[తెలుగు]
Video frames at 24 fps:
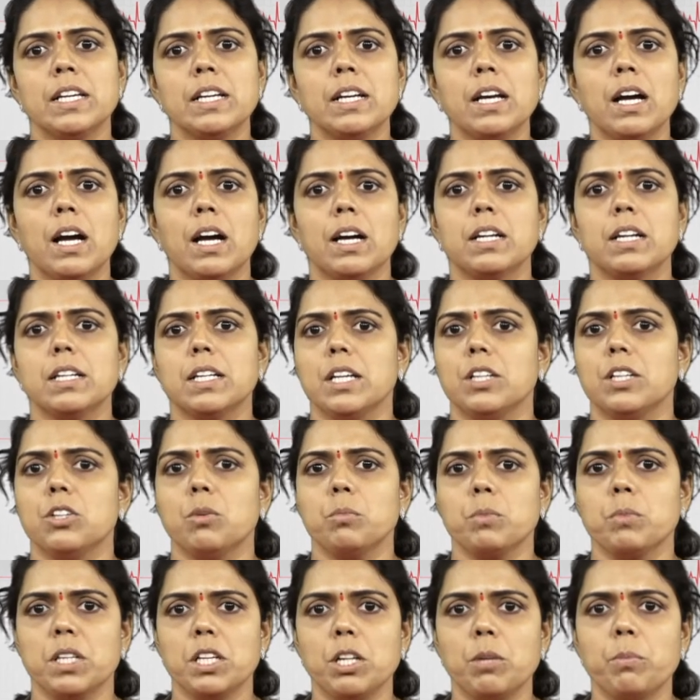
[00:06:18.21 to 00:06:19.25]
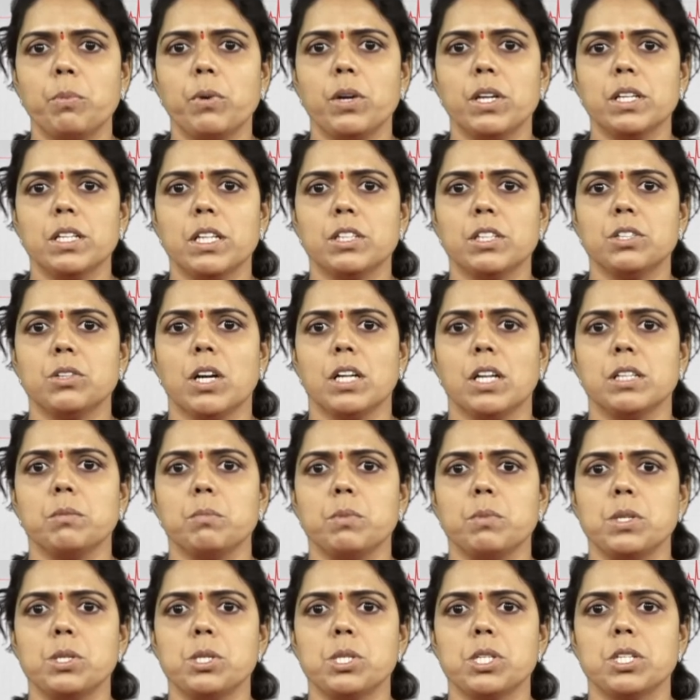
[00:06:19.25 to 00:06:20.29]
ఇంకా అక్కడ ఏదో మిగిలిపోయినట్టు
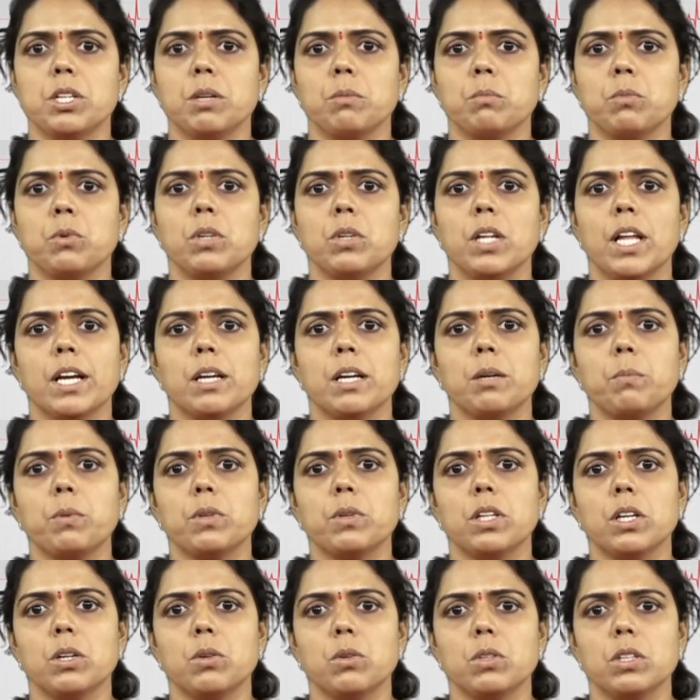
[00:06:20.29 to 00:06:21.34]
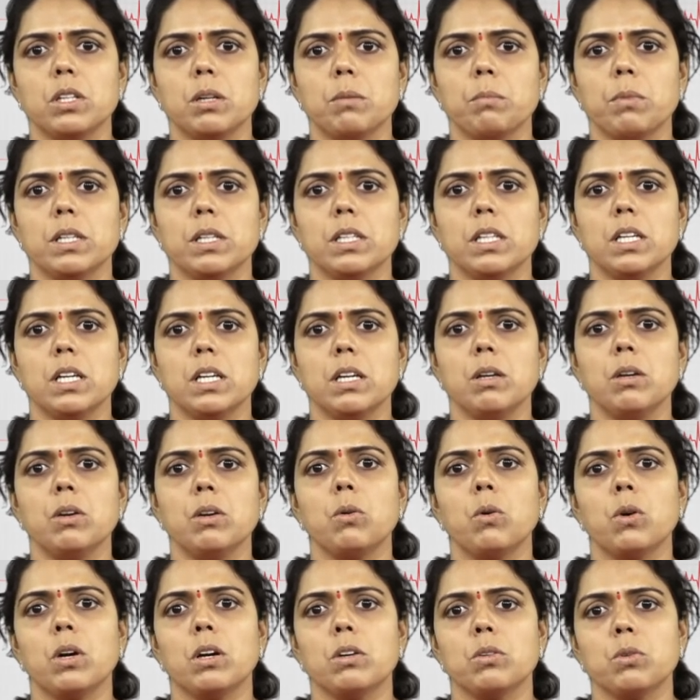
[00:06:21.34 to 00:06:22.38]
అనిపించడము లేకపోతే కొంతమందికి
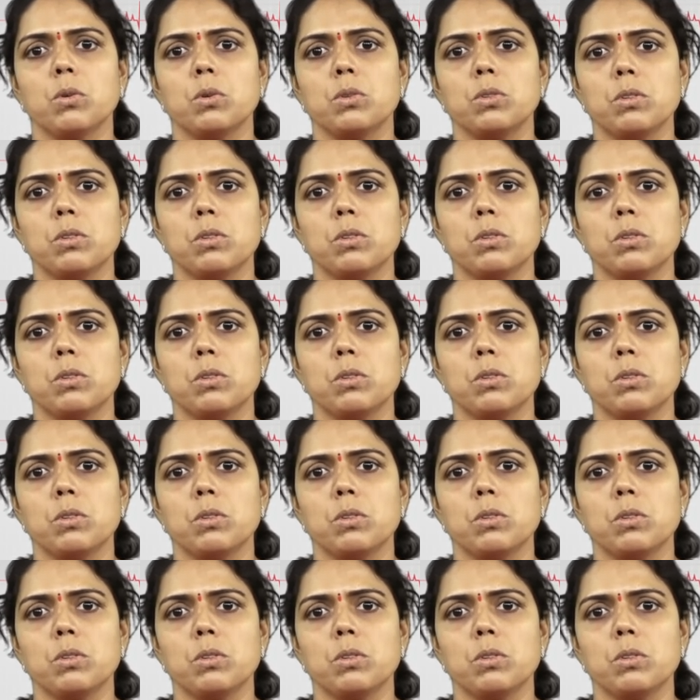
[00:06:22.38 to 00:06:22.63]
ఒక